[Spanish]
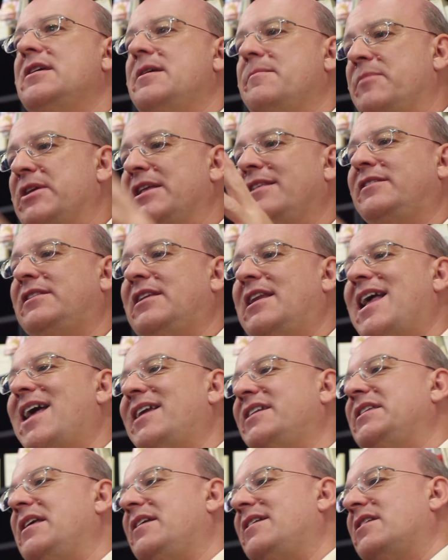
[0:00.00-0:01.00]
mediante la
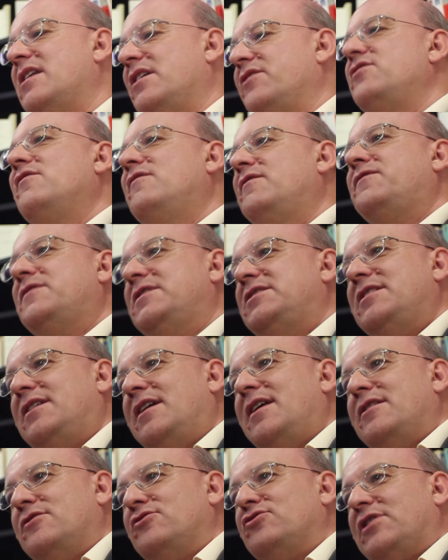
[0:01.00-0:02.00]
aniquilación
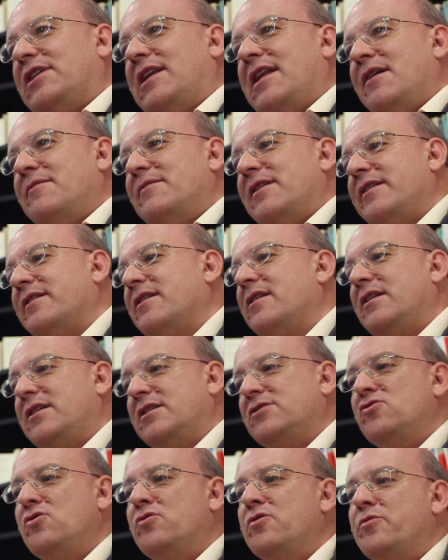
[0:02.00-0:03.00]
física de los que la hablan, que
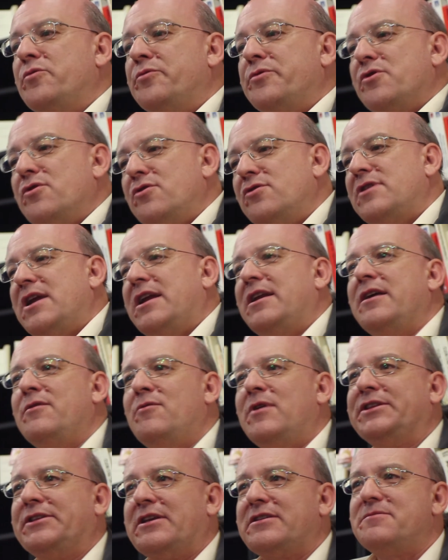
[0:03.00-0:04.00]
es lo que ocurrió con la
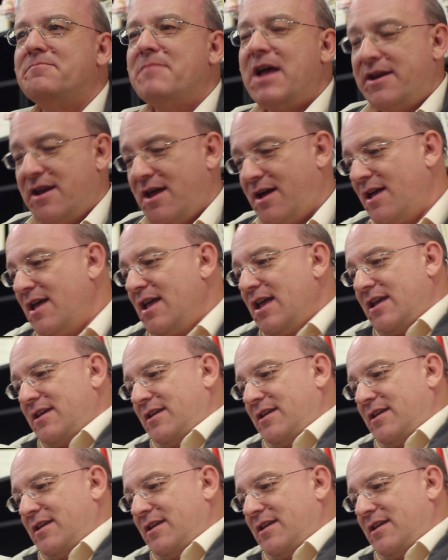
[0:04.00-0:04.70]
lengua tasmana,